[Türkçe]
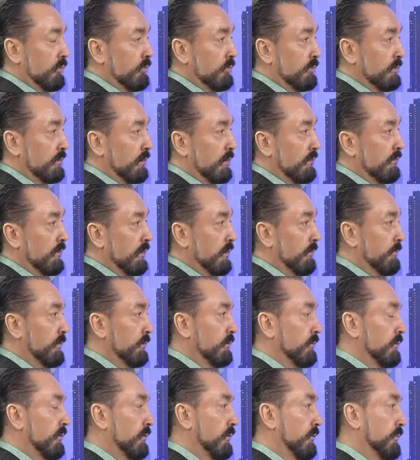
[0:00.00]
selam ve
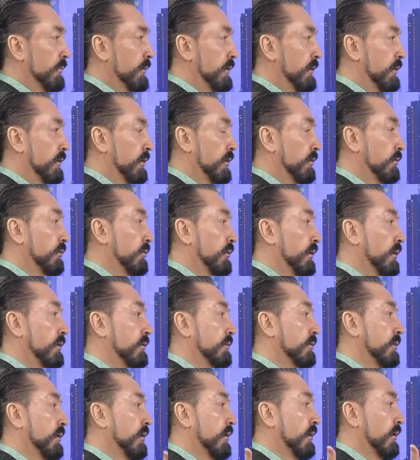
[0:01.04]
rahmetullahi ve berekatü. Ya
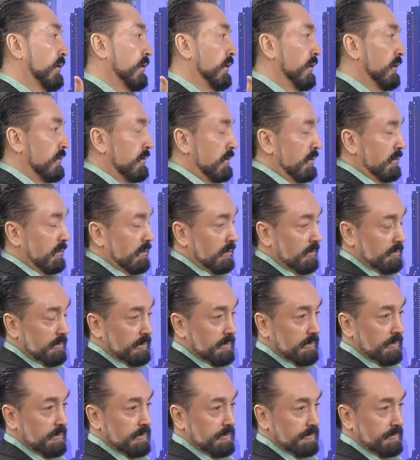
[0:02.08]
şahane haberler.